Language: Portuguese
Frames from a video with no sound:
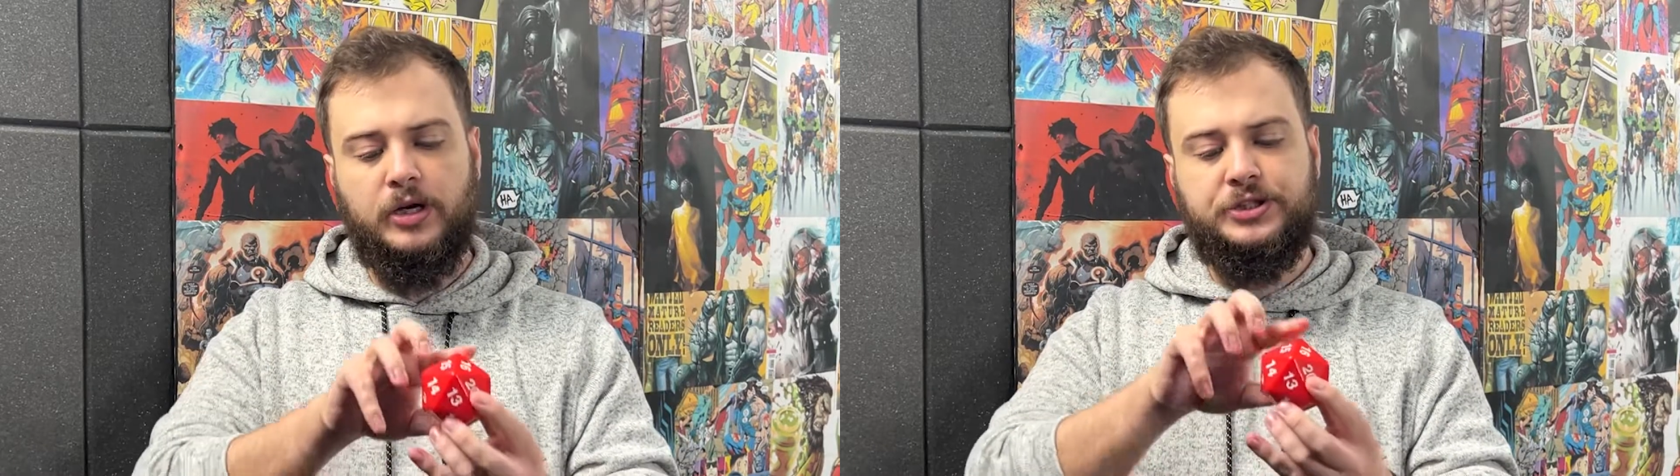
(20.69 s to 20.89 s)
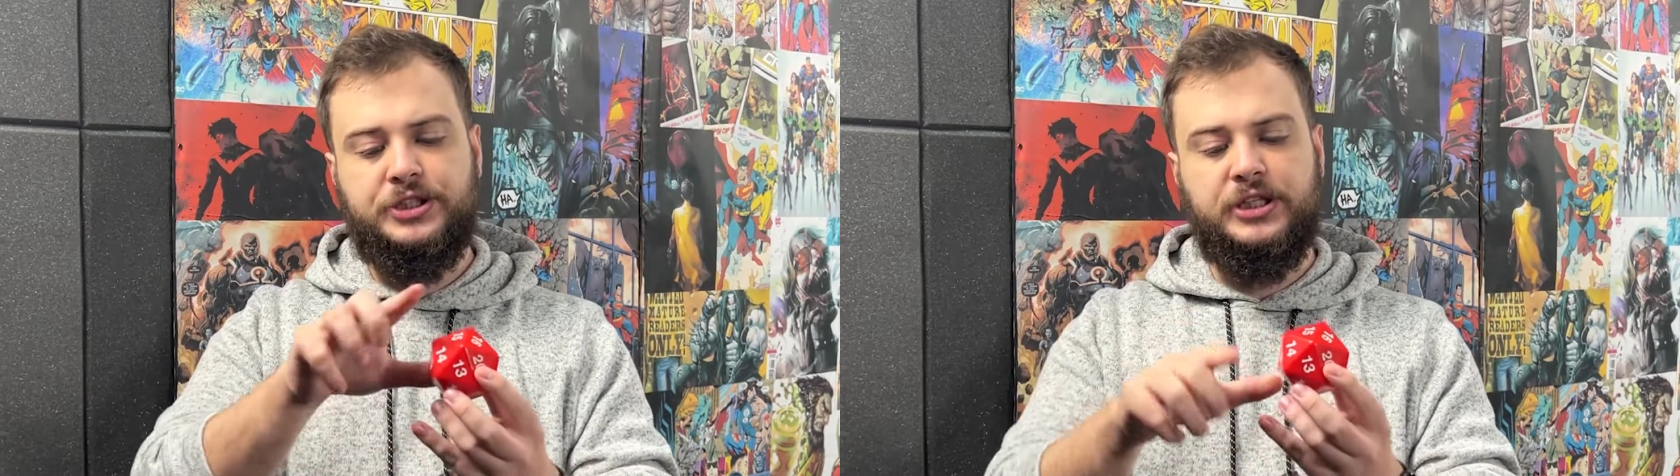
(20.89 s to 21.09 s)

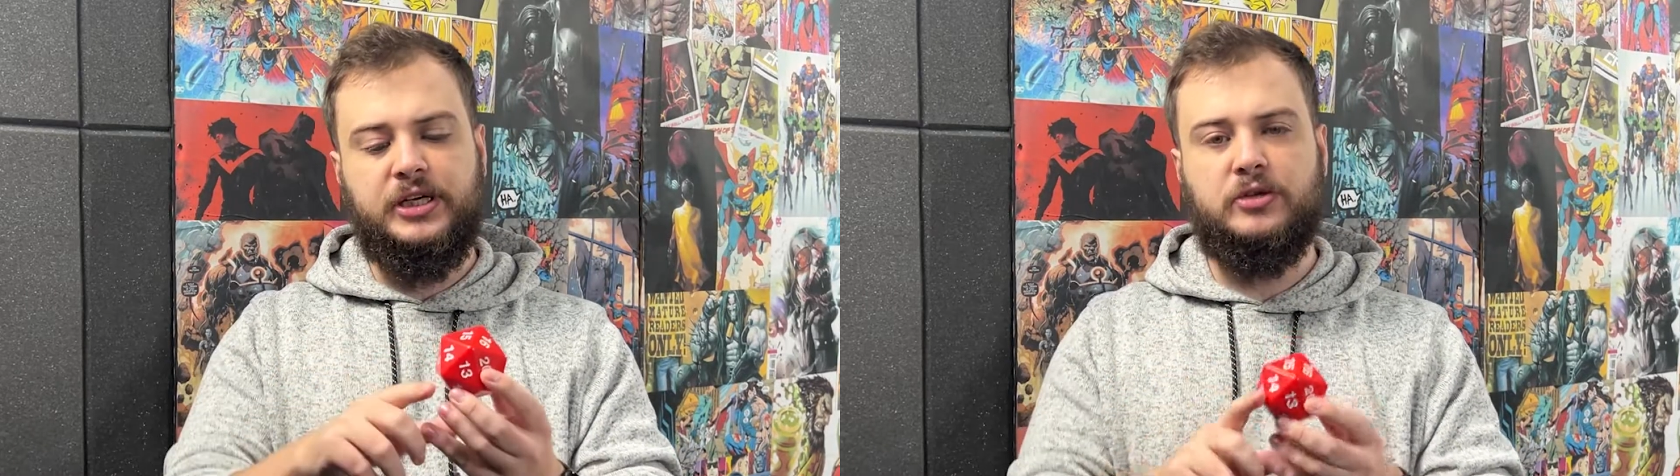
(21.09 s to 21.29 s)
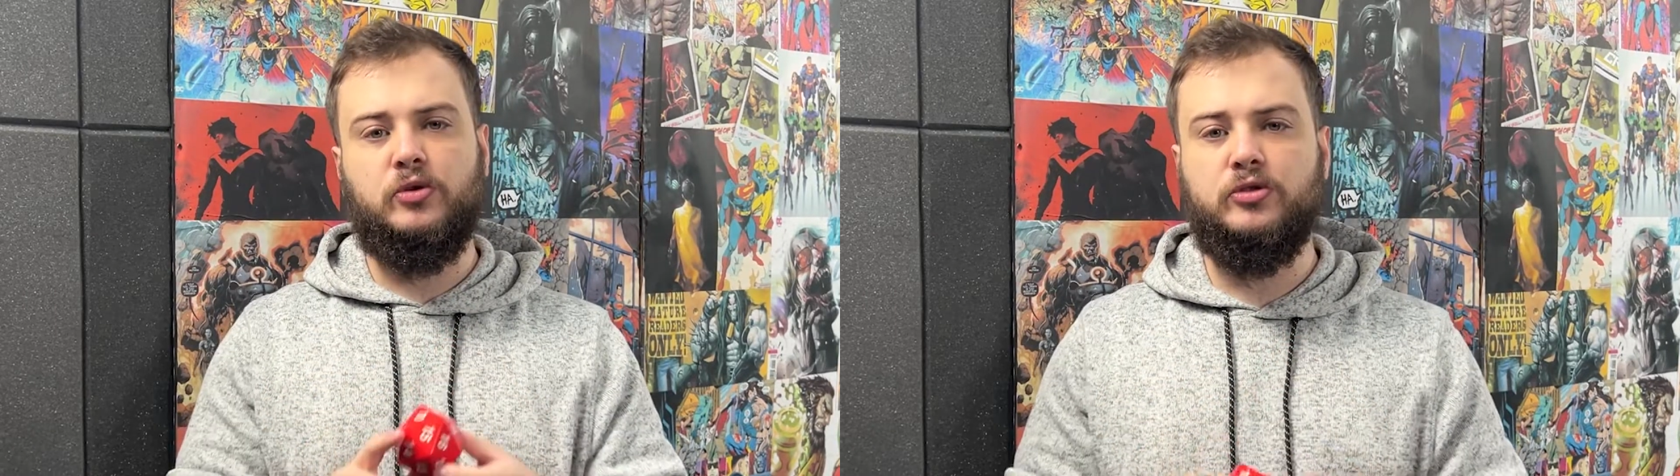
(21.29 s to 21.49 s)

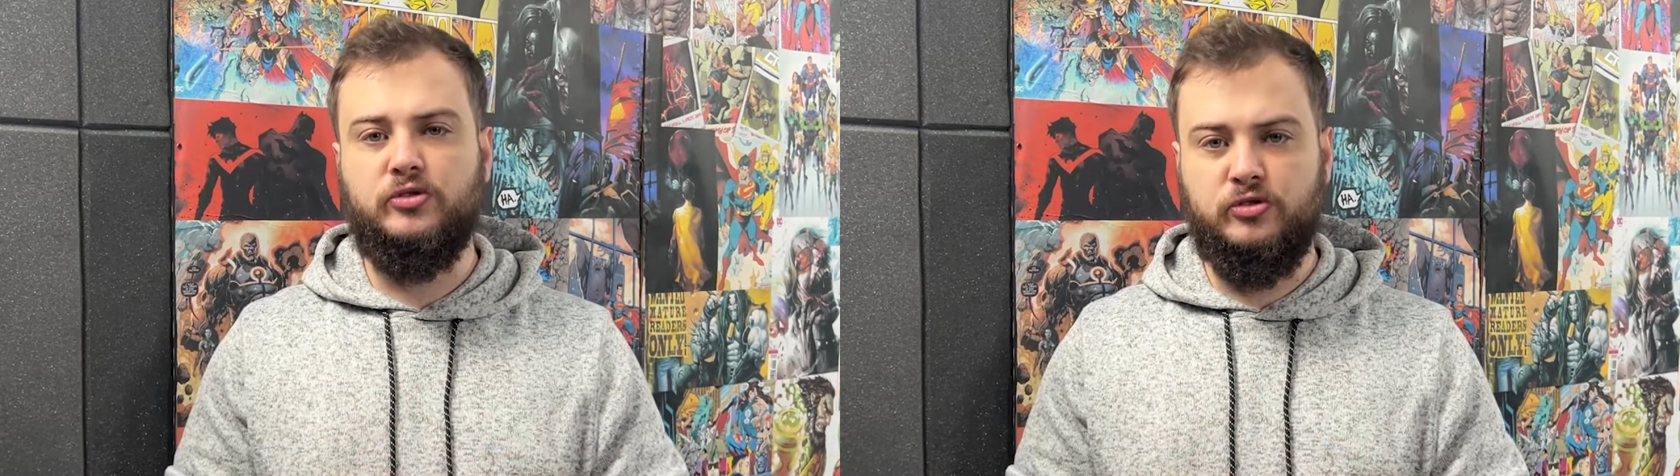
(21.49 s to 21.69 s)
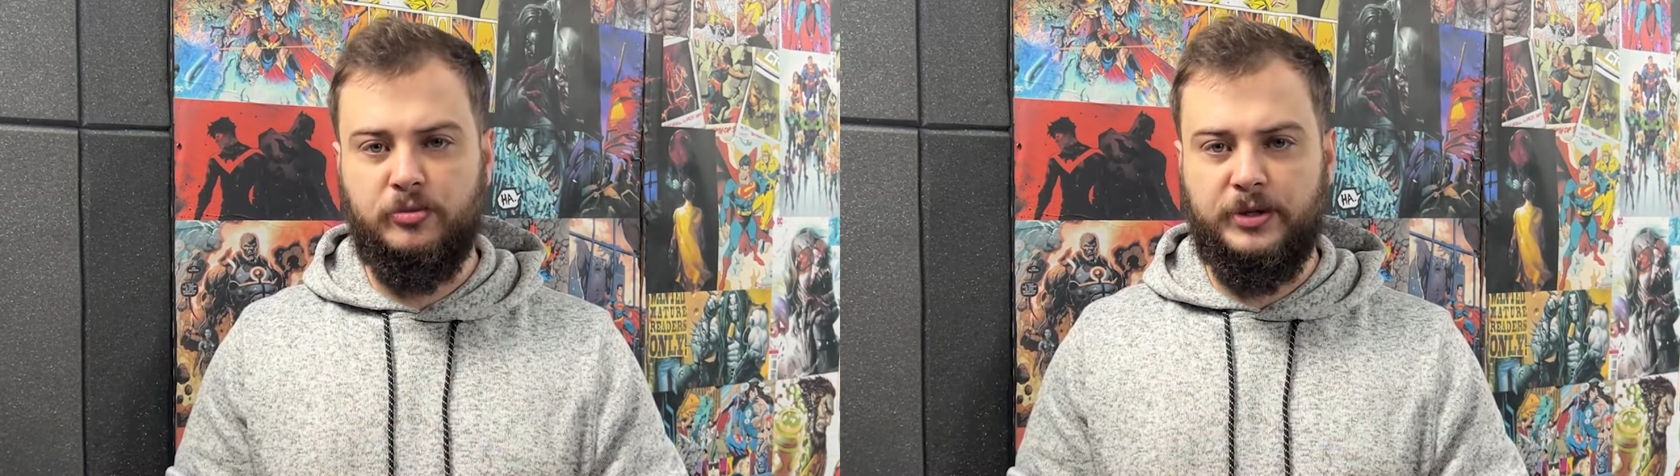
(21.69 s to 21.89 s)
tira todos
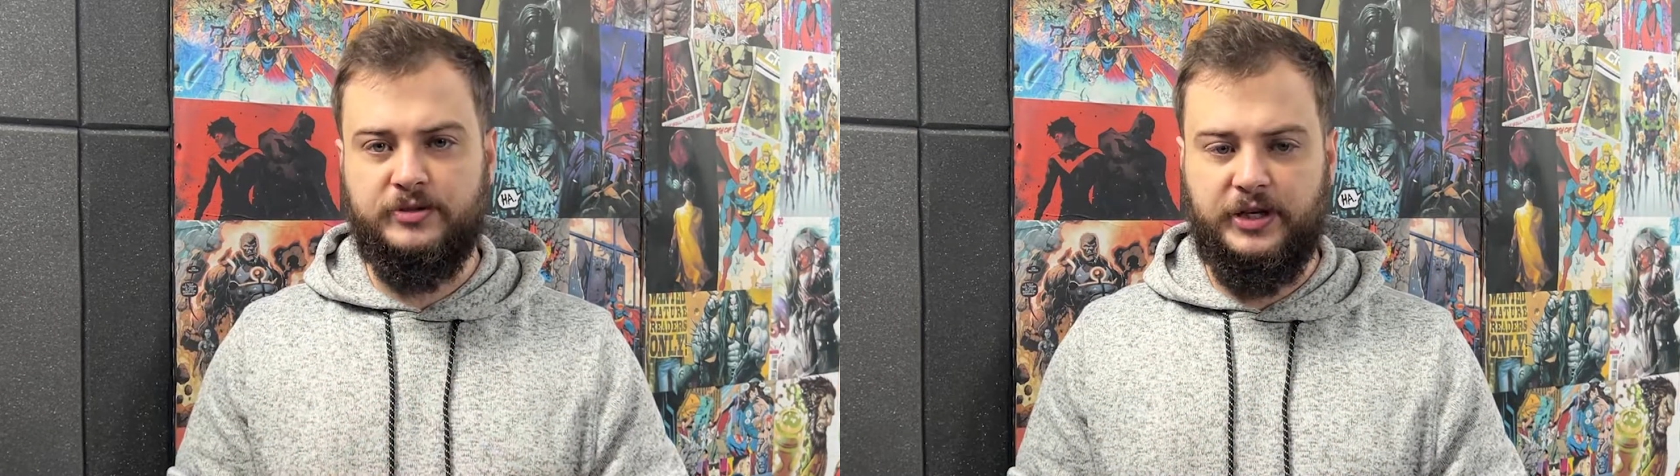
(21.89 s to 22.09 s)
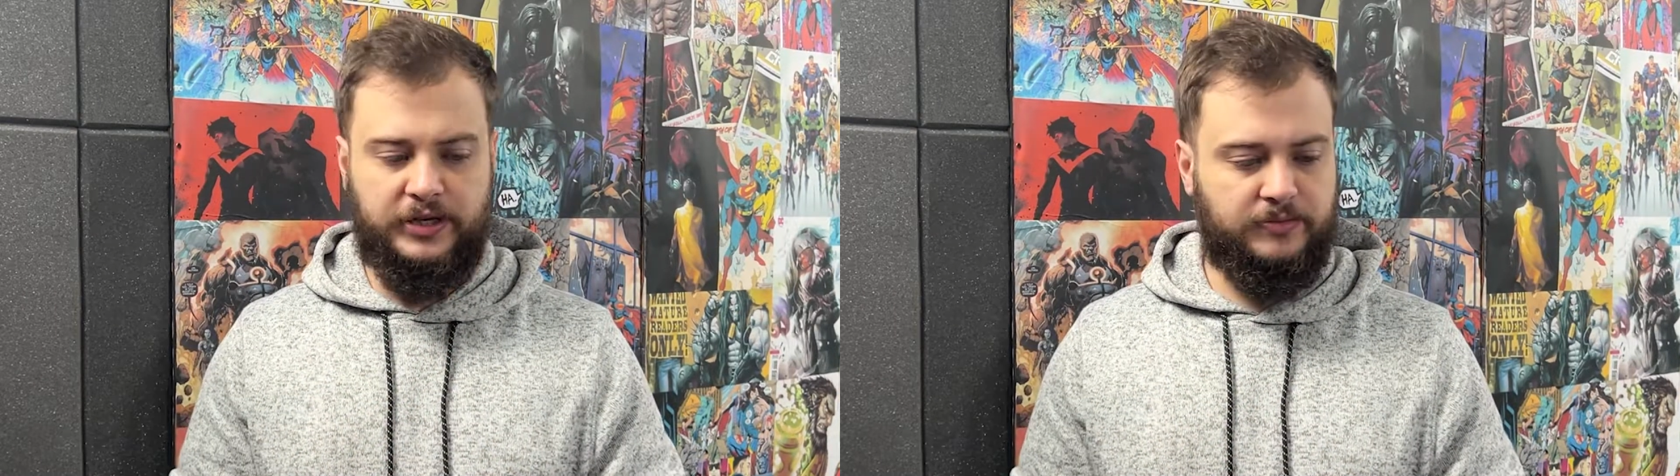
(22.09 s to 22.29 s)
os números
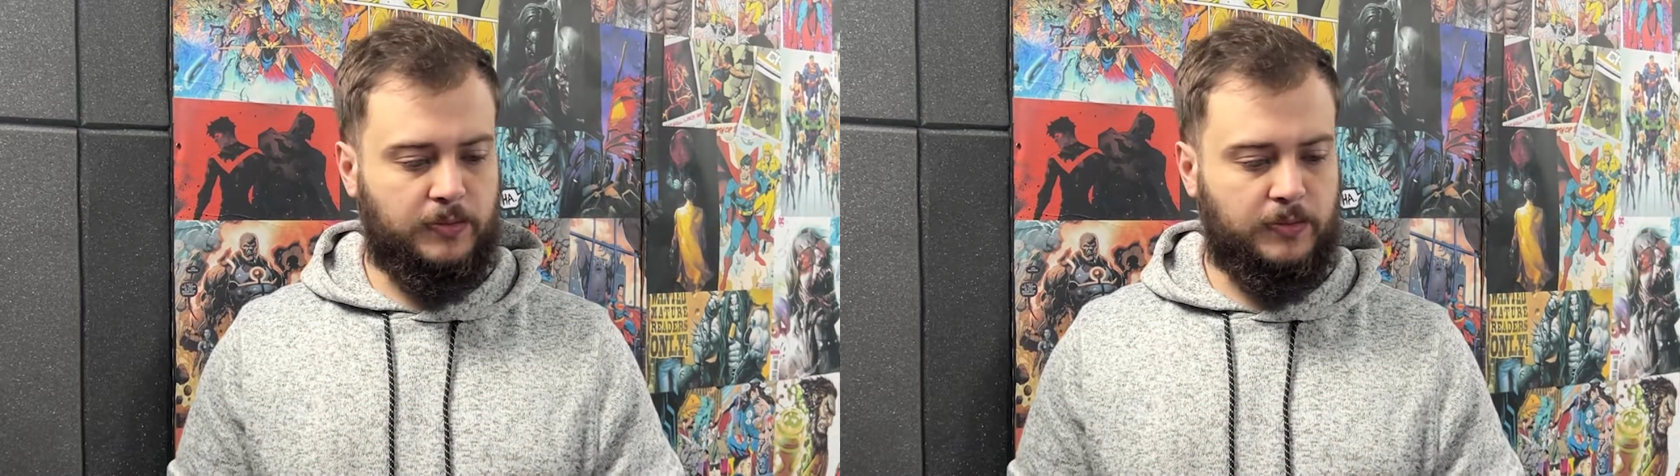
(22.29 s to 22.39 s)
dele.